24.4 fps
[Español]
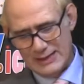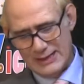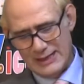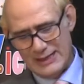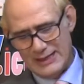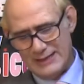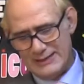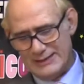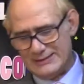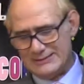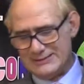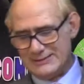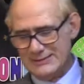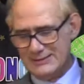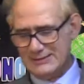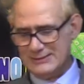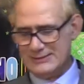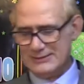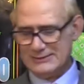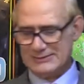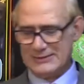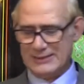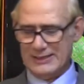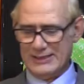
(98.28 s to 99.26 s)

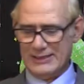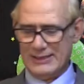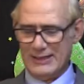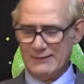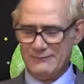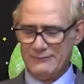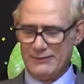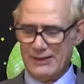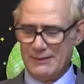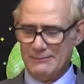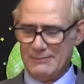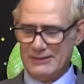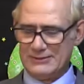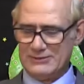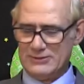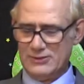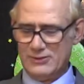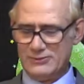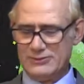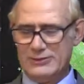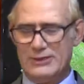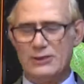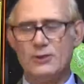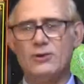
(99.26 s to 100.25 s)
anesitis, que es la
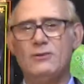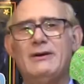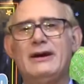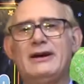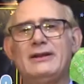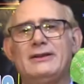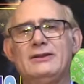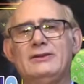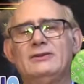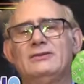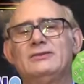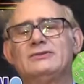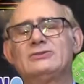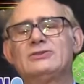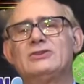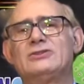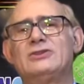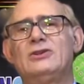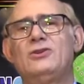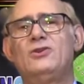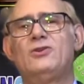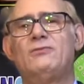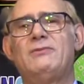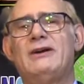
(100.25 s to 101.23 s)
inflamación del ovario.
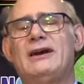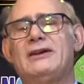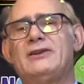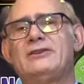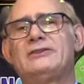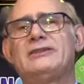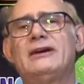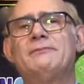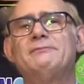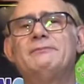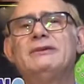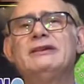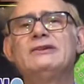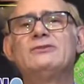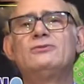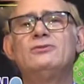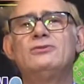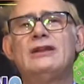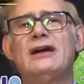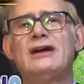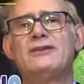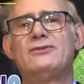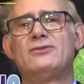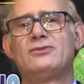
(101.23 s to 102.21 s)
Entonces los barrios están
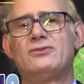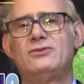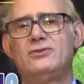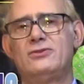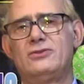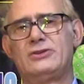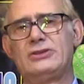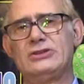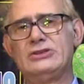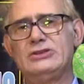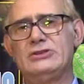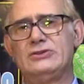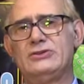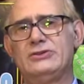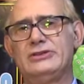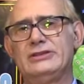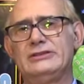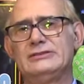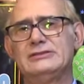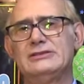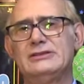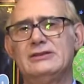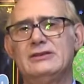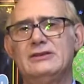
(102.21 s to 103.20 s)
vinculados con los
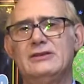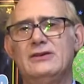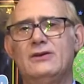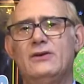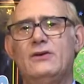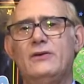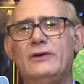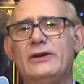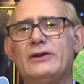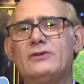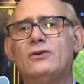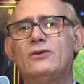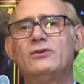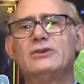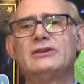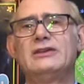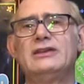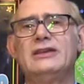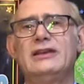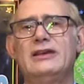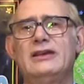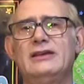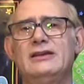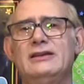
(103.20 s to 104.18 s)
riñones. ¿O es con
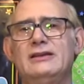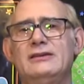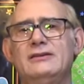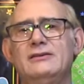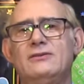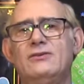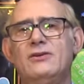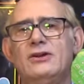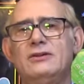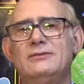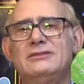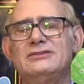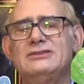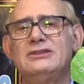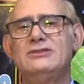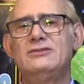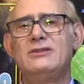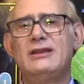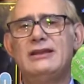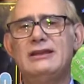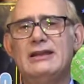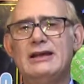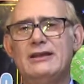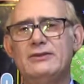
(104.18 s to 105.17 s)
quién? ¿Con el
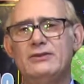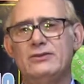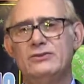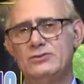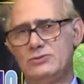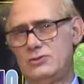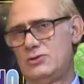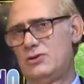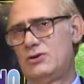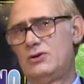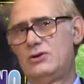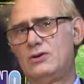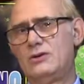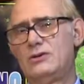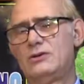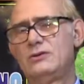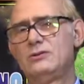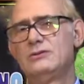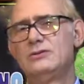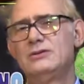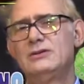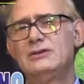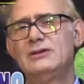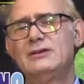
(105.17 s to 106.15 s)
vecino de al lado?
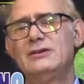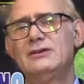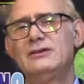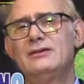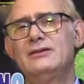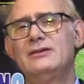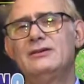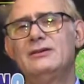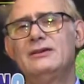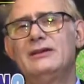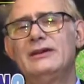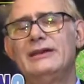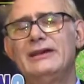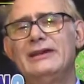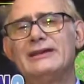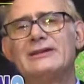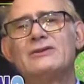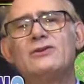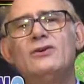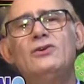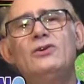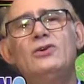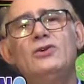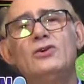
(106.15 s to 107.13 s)
No, es
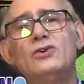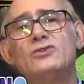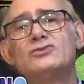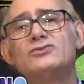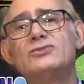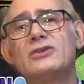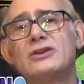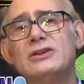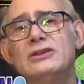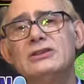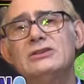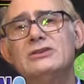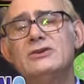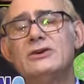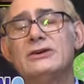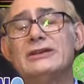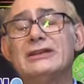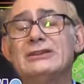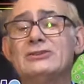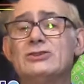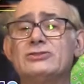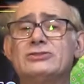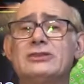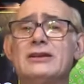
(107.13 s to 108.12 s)
con los
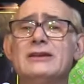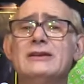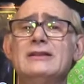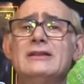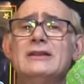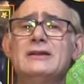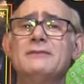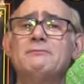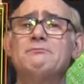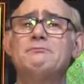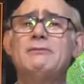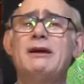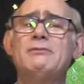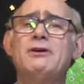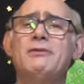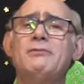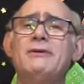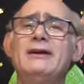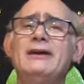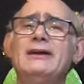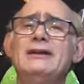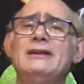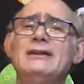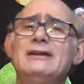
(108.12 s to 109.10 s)
riñones. Entonces vamos a
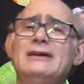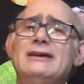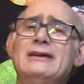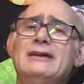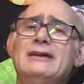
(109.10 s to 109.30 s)
ver